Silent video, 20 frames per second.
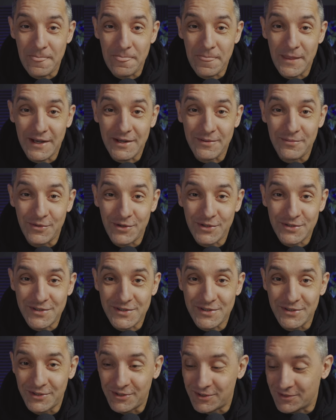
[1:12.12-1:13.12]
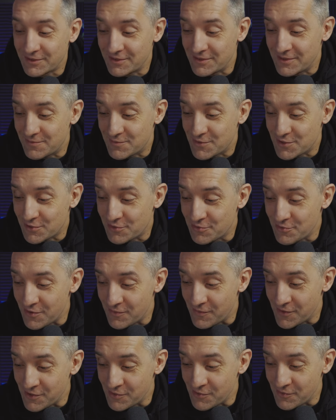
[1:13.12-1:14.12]
tak mocno y, przykuło
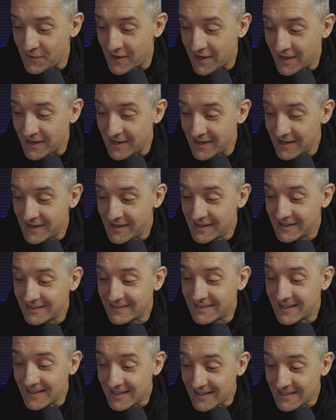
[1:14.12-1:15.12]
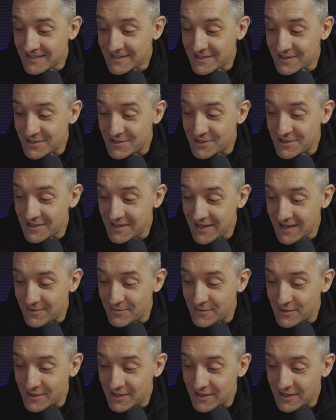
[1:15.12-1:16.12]
moją uwagę. Teraz
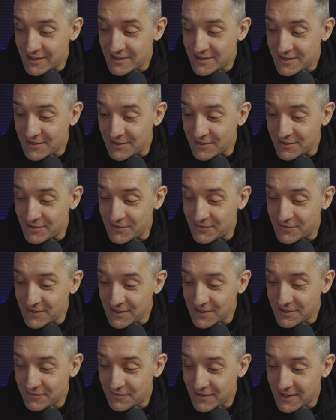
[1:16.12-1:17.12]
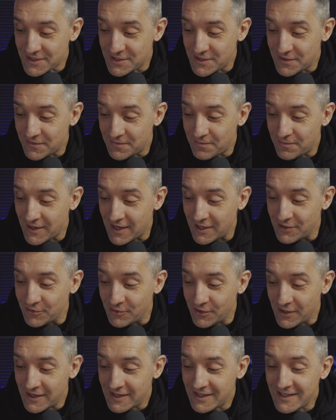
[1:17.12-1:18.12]
żyjemy, skoro wytrwacie w
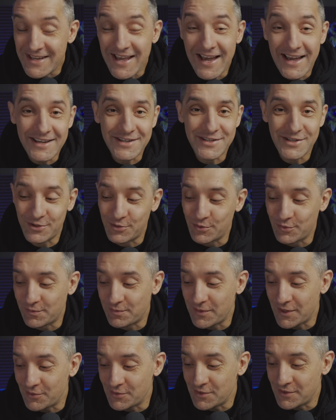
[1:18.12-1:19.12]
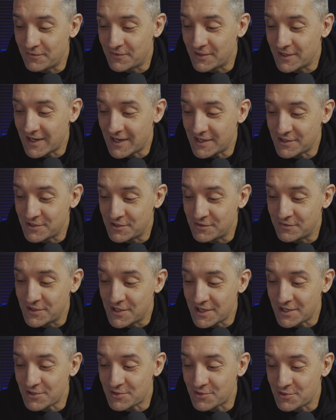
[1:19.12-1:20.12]
Panu. Jakże tu w pełni wyrazić
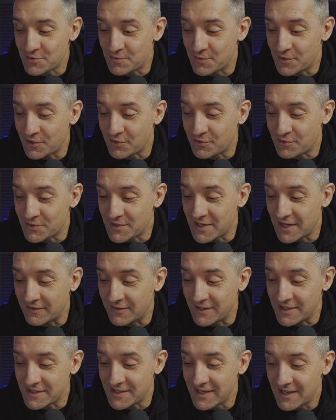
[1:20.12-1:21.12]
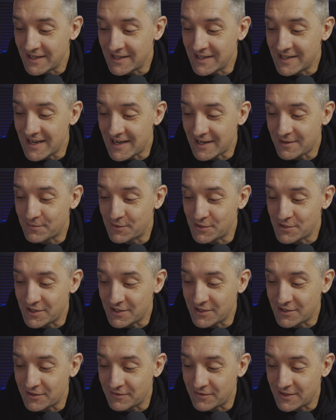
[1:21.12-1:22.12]
wdzięczność Bogu za was? Jak
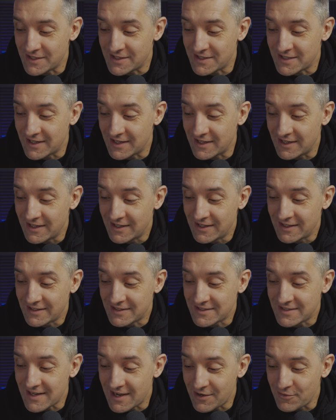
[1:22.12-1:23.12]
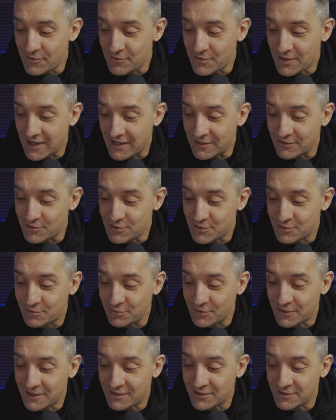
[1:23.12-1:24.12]
podziękować za całą radość,
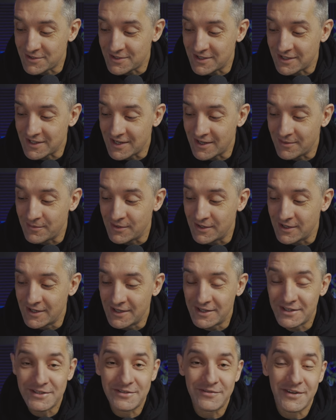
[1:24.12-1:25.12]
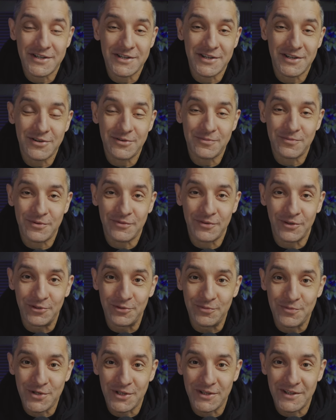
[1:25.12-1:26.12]
której doznajemy z waszego
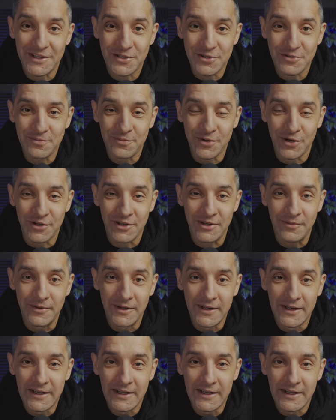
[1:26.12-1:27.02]
powodu przed naszym Bogiem?